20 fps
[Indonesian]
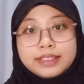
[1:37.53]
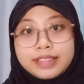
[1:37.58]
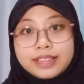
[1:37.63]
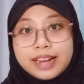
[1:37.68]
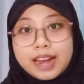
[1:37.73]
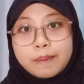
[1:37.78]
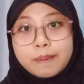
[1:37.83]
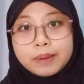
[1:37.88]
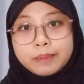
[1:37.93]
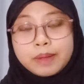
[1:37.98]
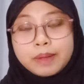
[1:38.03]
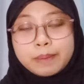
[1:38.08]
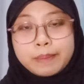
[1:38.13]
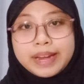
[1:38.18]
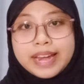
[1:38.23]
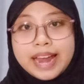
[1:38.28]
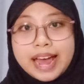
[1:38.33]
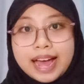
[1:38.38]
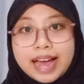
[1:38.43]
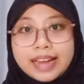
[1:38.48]
Terdapat
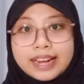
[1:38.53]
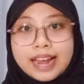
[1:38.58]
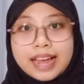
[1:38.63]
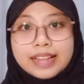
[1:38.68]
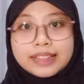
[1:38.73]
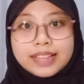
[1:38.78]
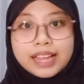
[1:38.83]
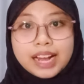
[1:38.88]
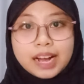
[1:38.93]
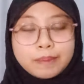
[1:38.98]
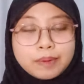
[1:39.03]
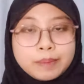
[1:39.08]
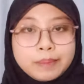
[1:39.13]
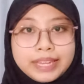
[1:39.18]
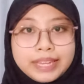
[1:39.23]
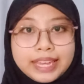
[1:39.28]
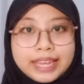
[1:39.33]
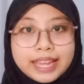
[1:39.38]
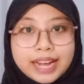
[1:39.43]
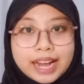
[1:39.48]
perbedaan antara
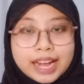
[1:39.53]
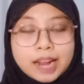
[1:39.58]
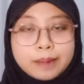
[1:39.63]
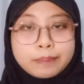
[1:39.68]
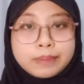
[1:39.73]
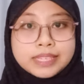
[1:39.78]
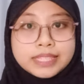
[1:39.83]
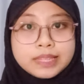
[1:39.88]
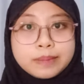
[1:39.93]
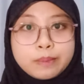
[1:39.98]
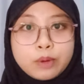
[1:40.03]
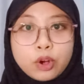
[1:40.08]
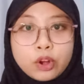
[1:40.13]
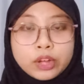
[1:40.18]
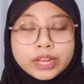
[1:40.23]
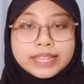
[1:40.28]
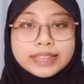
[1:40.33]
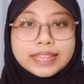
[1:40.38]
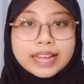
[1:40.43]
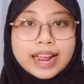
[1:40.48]
pemikiran
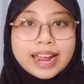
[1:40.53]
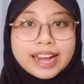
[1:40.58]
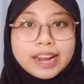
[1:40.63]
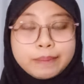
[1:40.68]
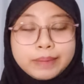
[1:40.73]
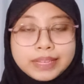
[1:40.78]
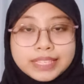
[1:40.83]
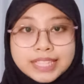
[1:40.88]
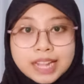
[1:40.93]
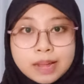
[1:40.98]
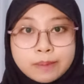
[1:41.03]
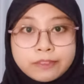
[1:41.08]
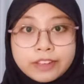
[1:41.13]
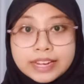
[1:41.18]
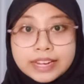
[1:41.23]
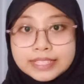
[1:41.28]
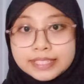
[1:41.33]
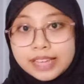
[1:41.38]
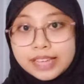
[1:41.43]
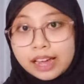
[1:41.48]
epistemologi terhadap Islam
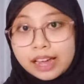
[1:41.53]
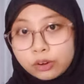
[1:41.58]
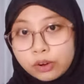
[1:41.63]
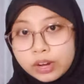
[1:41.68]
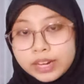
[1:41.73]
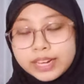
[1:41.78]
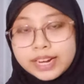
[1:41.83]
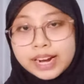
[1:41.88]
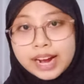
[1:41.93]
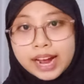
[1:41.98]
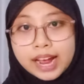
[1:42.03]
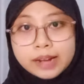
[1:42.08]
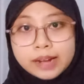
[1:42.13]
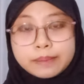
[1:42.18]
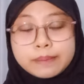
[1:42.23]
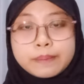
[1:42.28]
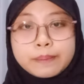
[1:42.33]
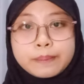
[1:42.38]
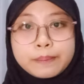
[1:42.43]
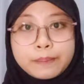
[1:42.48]
versi Arkon dengan
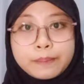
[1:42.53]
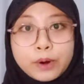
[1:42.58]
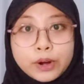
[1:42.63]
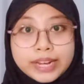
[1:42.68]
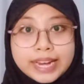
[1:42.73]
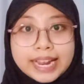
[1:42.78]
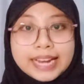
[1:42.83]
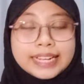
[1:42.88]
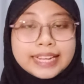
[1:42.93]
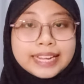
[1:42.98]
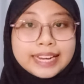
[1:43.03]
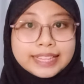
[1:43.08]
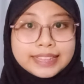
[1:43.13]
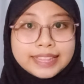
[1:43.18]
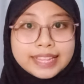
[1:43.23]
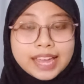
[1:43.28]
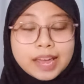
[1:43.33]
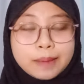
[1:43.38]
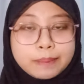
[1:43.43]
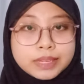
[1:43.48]
model
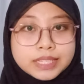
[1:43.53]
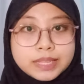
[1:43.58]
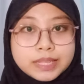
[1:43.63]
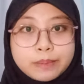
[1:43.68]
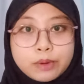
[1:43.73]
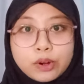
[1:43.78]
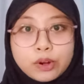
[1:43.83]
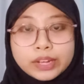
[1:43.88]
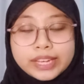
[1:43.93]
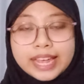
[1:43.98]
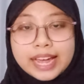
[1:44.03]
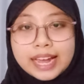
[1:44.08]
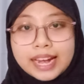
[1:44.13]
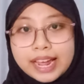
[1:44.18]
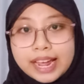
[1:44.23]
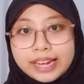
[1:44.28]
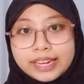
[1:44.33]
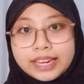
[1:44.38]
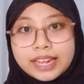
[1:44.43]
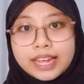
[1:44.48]
kritik epistemologi yang
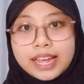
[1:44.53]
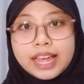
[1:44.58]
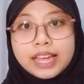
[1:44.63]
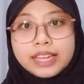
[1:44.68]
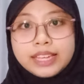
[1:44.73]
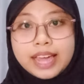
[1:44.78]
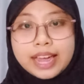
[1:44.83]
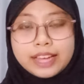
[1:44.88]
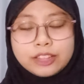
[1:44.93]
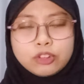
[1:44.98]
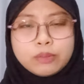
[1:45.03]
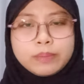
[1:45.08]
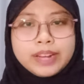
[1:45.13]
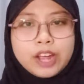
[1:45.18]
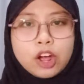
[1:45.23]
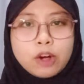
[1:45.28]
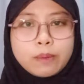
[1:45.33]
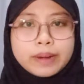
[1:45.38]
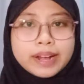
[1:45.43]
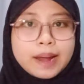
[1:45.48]
lain yaitu
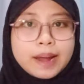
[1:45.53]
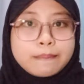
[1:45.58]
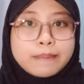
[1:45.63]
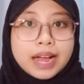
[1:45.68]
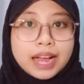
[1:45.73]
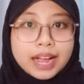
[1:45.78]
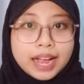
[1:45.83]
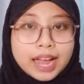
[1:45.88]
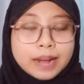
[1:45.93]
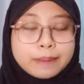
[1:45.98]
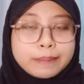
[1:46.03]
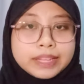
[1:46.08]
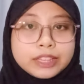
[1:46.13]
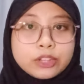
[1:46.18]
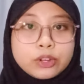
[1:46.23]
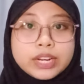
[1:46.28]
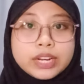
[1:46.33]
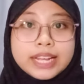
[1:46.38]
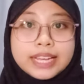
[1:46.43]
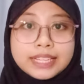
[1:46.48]
beliau menambahkan
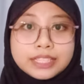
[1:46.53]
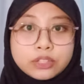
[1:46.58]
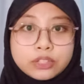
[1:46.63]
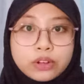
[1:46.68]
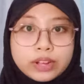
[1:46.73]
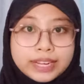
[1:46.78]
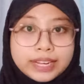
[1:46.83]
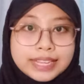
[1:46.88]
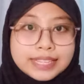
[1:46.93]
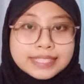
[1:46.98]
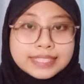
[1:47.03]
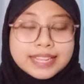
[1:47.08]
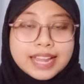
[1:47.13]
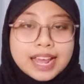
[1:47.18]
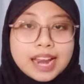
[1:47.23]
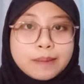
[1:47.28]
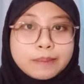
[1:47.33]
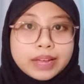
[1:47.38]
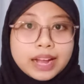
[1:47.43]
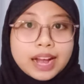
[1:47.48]
metode historis
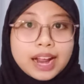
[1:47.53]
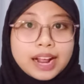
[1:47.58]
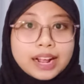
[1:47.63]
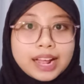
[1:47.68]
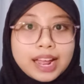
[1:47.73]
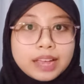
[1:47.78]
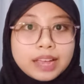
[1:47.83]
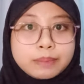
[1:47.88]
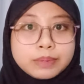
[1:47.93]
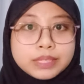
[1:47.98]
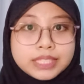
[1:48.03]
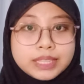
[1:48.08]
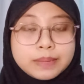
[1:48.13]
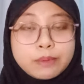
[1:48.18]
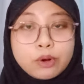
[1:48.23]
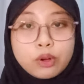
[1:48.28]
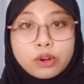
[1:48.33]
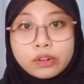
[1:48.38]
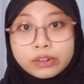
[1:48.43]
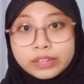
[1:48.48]
dalam kerangka
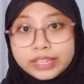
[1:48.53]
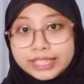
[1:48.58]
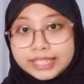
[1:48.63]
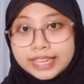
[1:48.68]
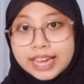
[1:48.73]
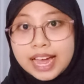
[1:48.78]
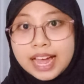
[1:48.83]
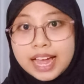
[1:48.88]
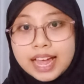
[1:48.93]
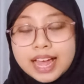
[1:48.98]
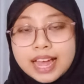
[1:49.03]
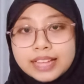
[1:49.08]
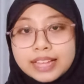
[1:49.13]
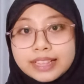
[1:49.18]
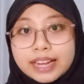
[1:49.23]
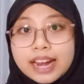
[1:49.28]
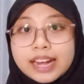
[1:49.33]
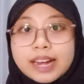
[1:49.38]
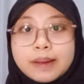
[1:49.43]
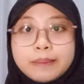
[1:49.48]
epistemologinya
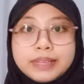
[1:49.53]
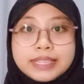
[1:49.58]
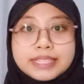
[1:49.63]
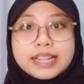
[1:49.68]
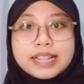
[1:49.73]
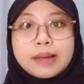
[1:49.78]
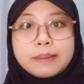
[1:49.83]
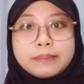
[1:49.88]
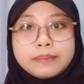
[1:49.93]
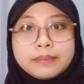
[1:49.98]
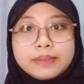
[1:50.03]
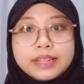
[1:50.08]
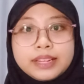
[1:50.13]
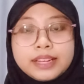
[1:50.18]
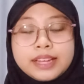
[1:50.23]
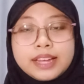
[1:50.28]
terhadap Islam.